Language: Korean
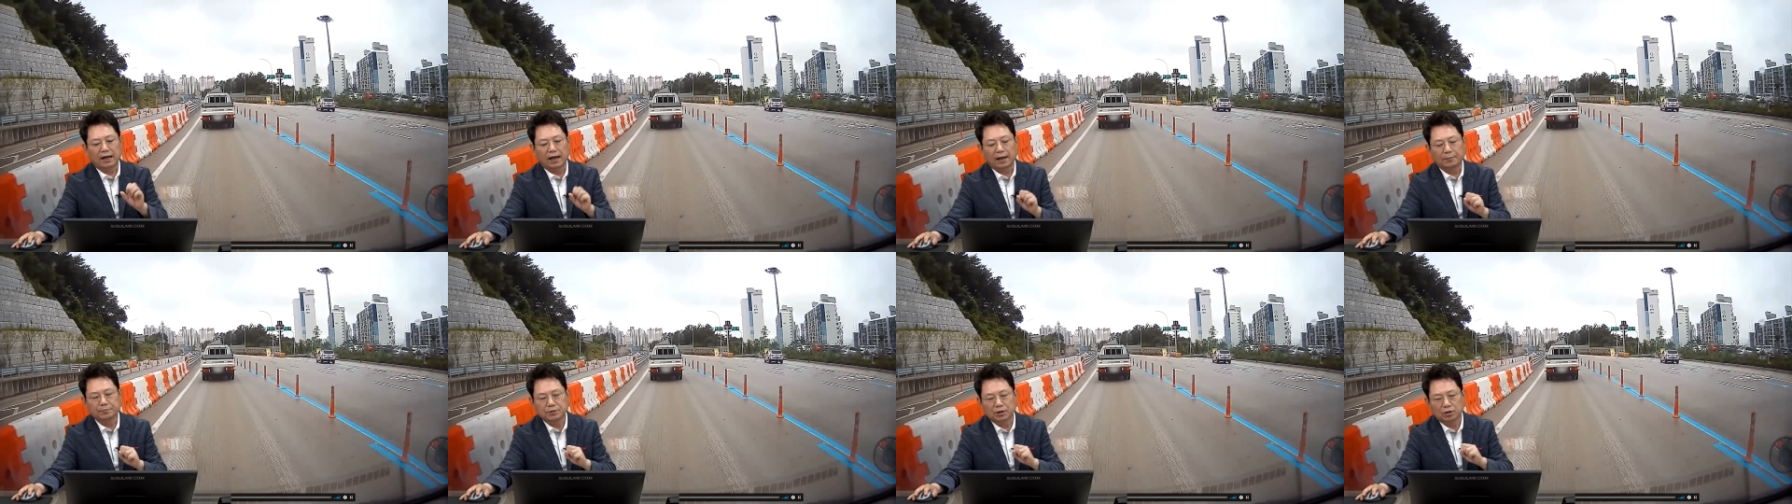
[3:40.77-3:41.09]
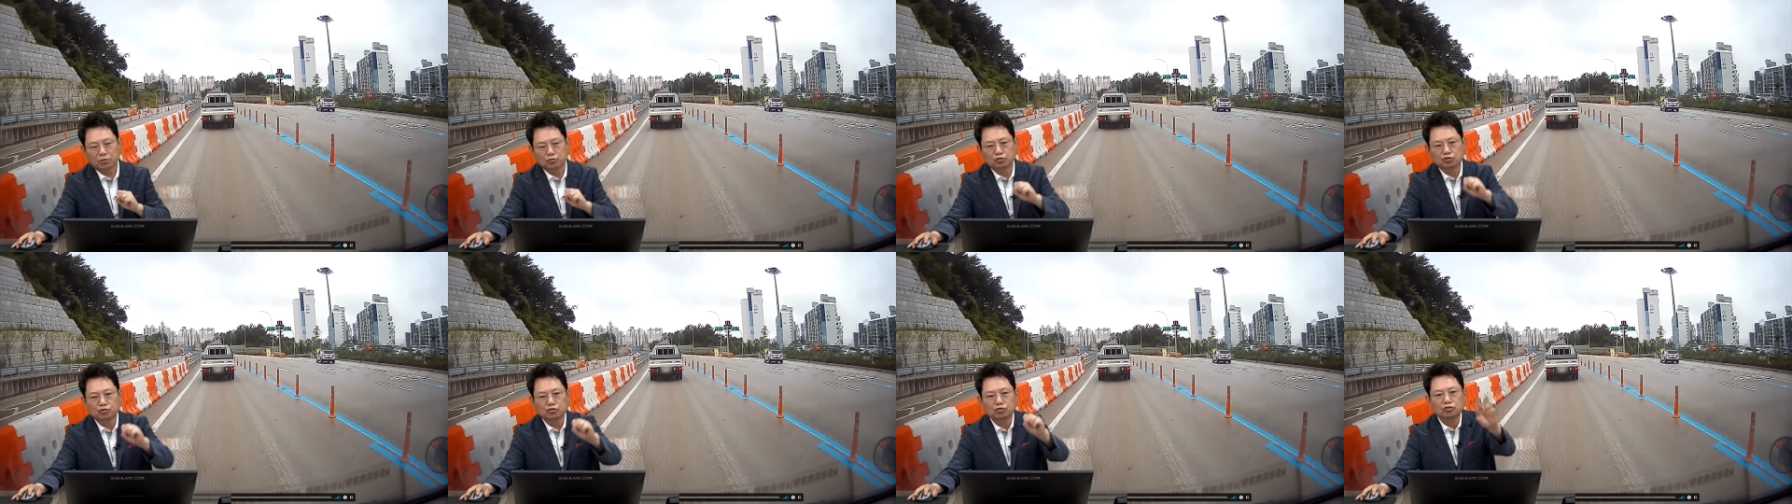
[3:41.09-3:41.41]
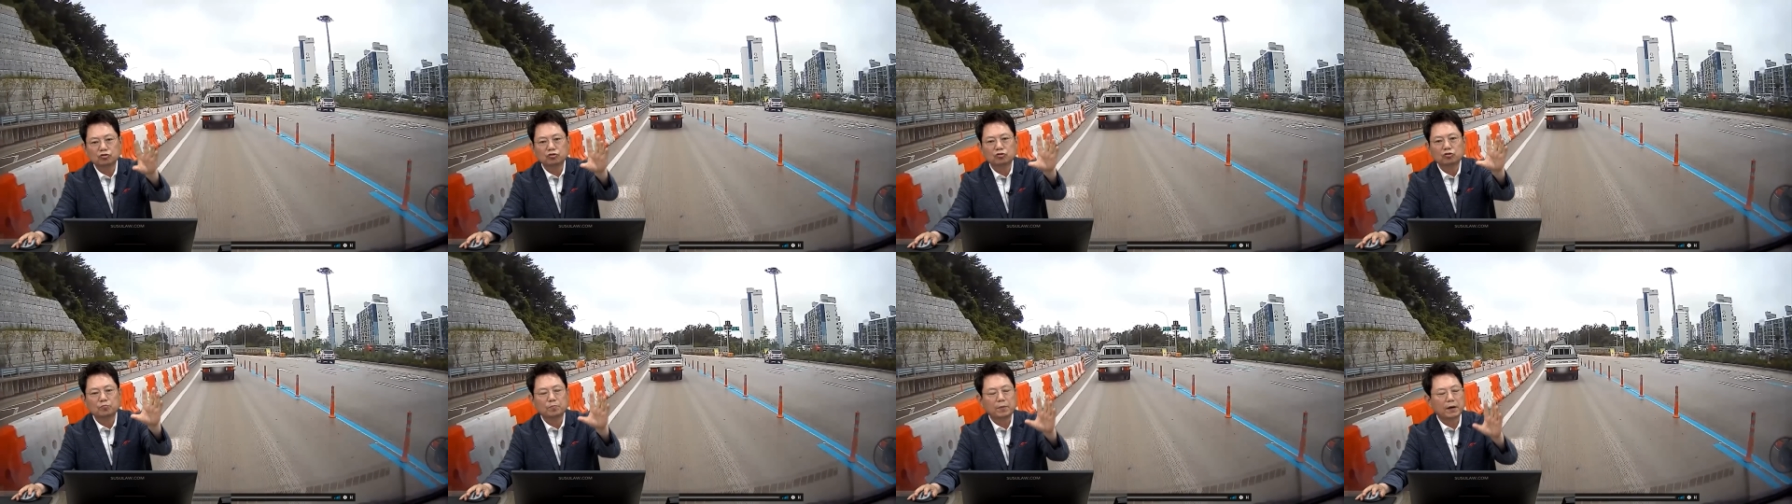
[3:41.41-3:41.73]
앞차가
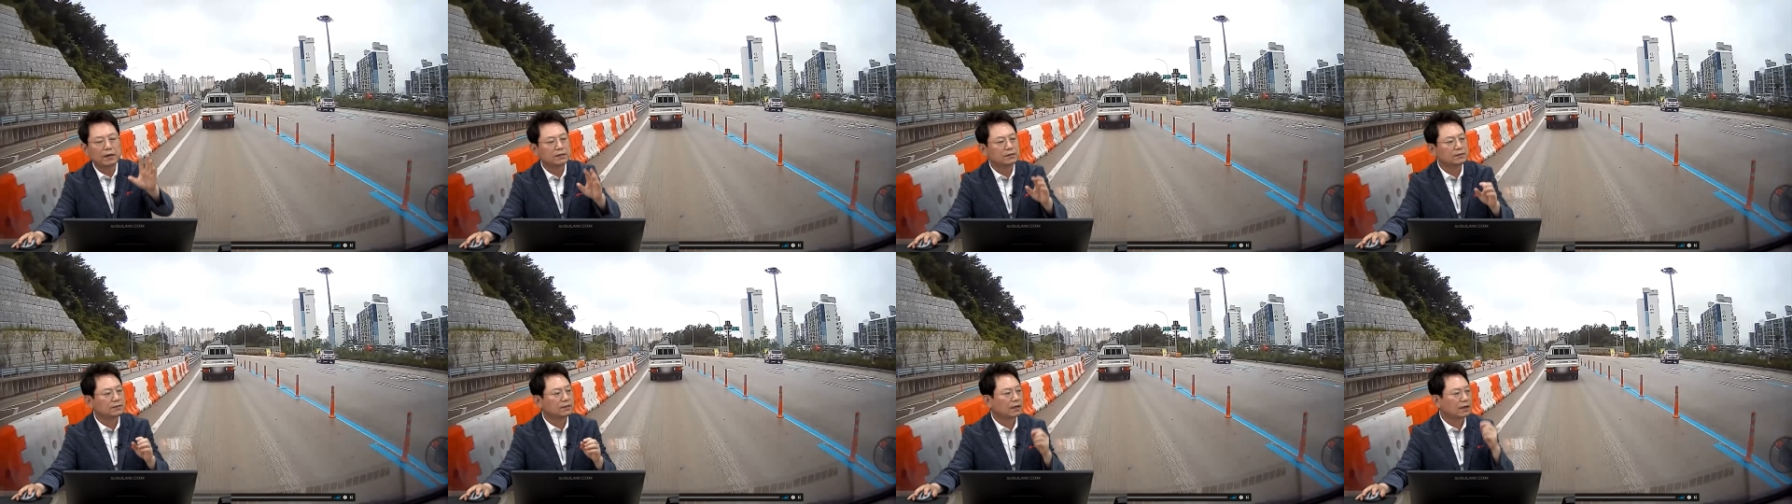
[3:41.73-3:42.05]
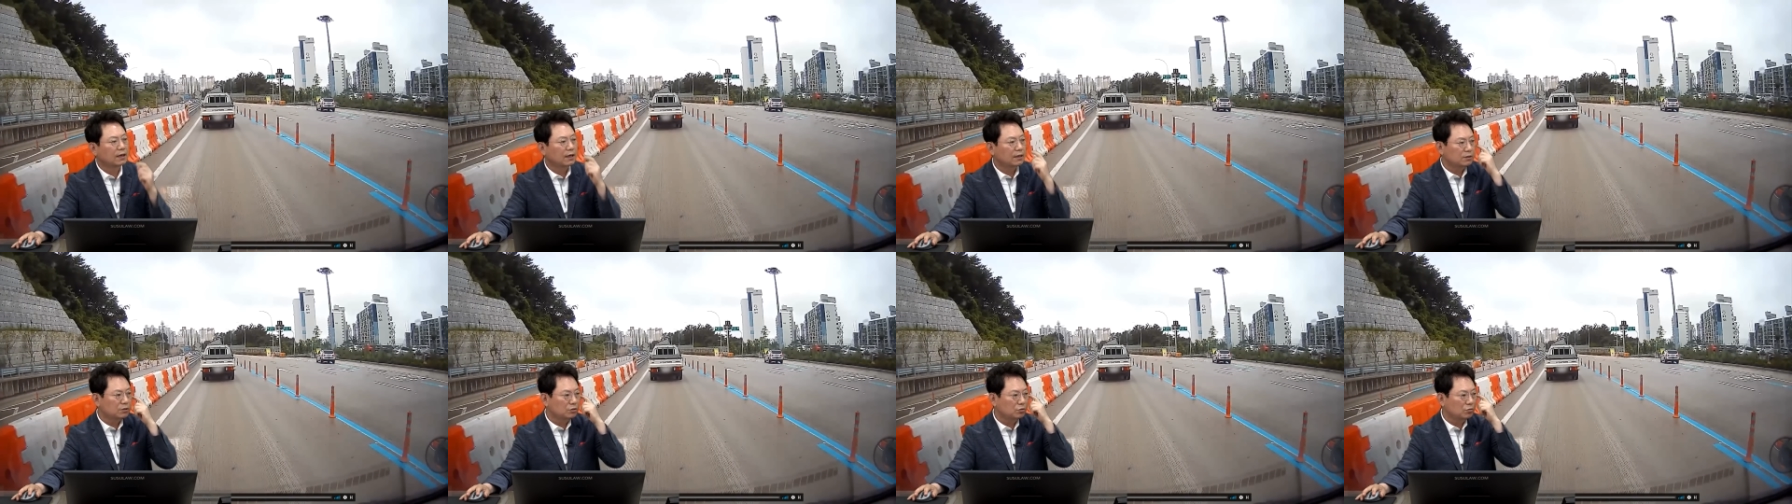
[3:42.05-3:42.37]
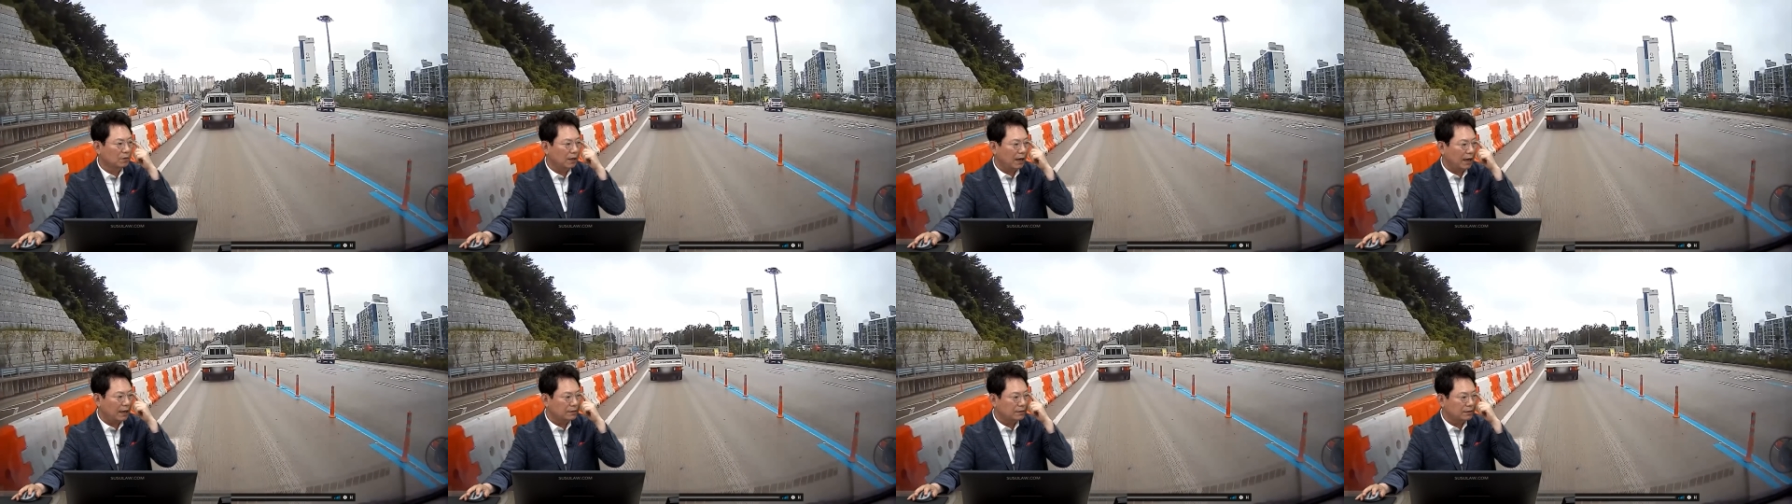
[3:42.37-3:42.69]
쭉 빠질 때까지
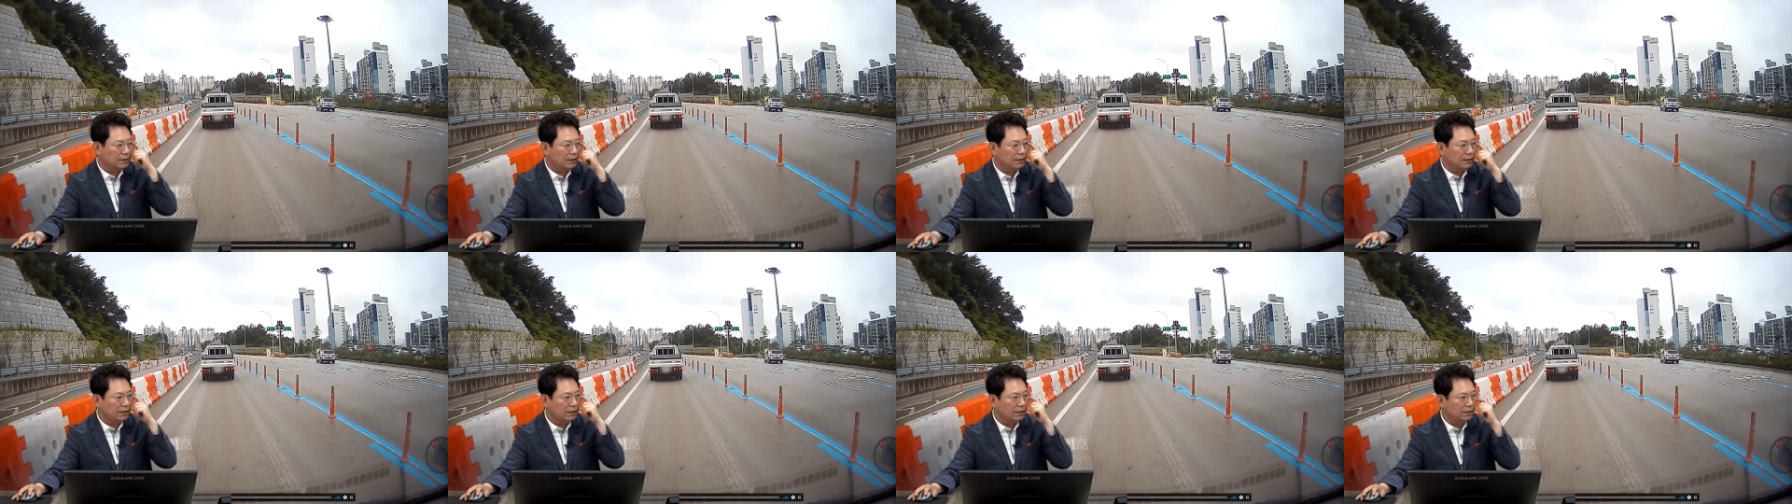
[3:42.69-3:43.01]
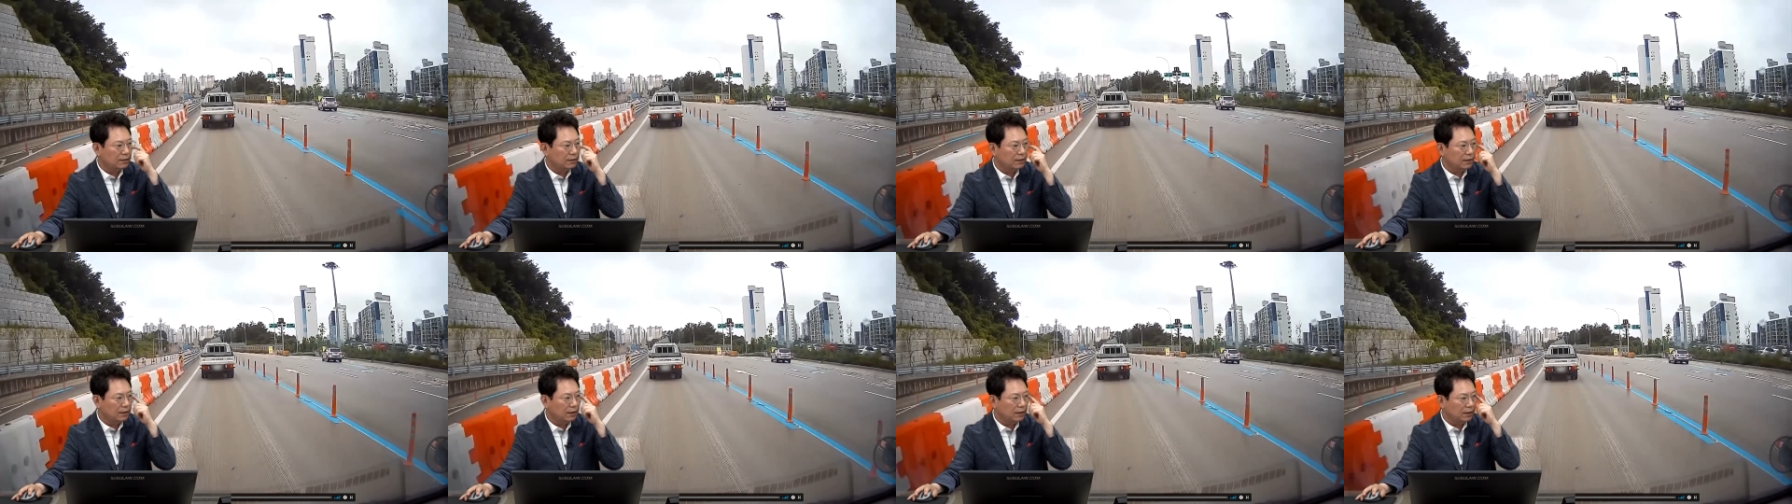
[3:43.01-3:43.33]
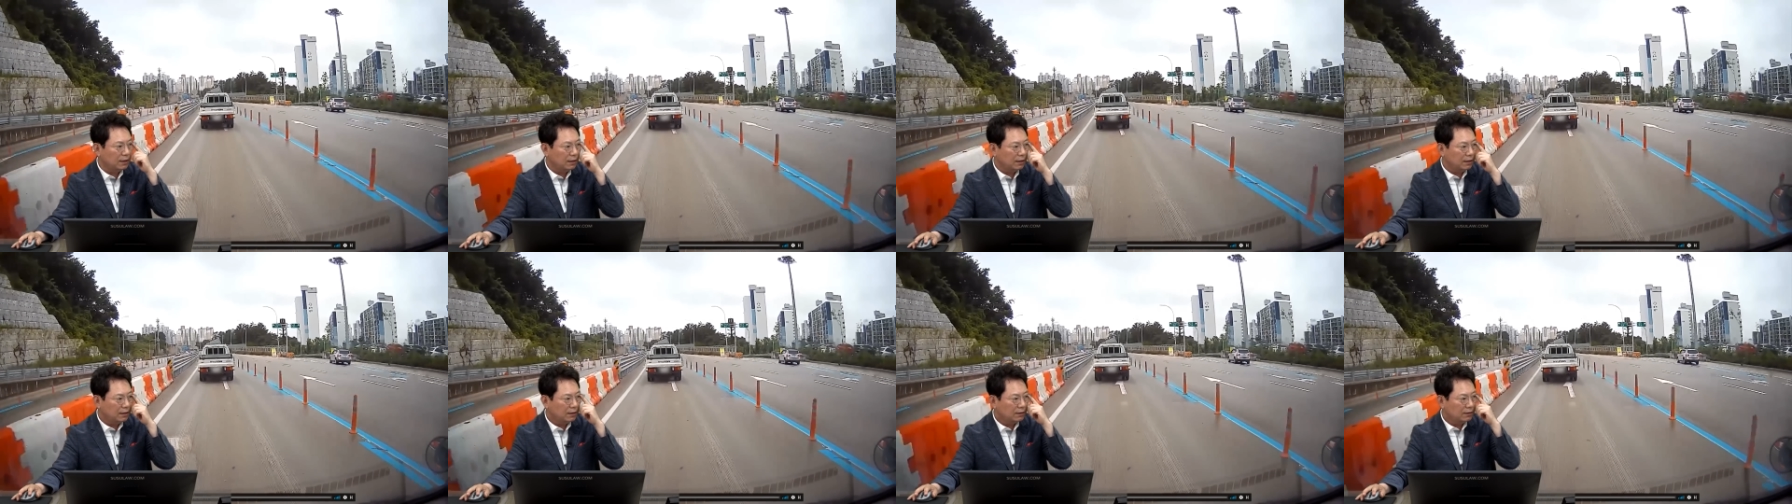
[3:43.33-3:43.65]
좀 갔어야
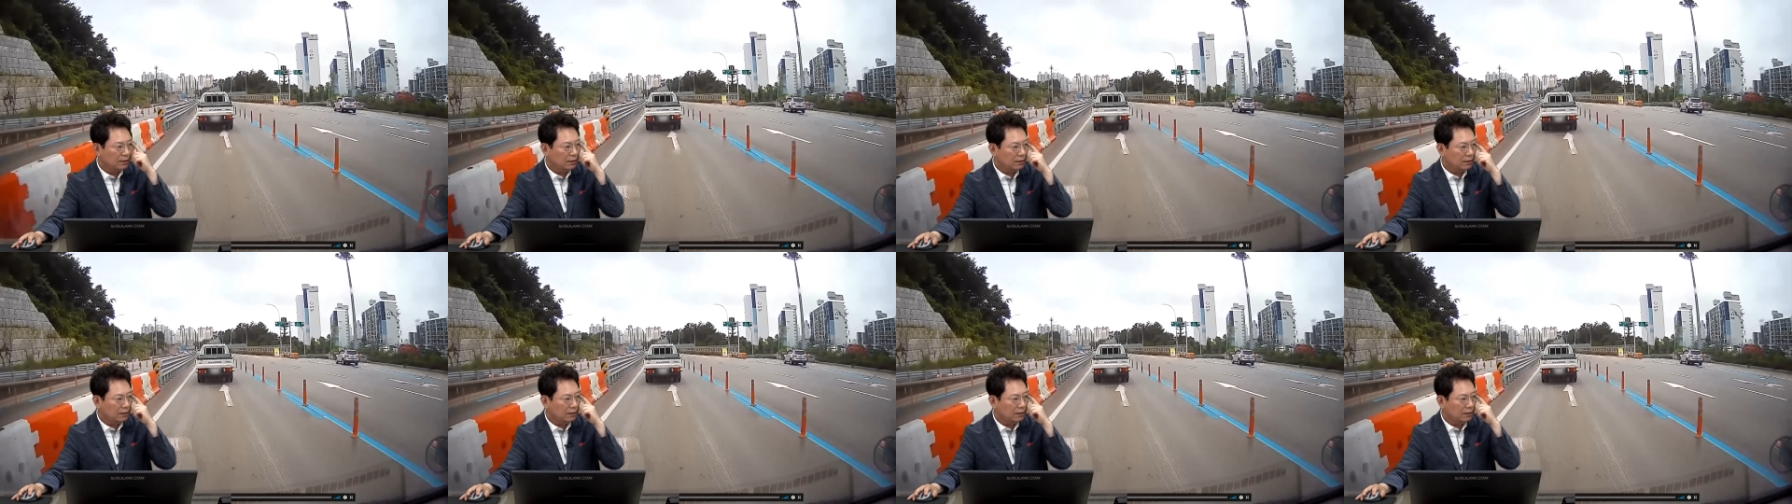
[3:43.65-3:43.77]
되는데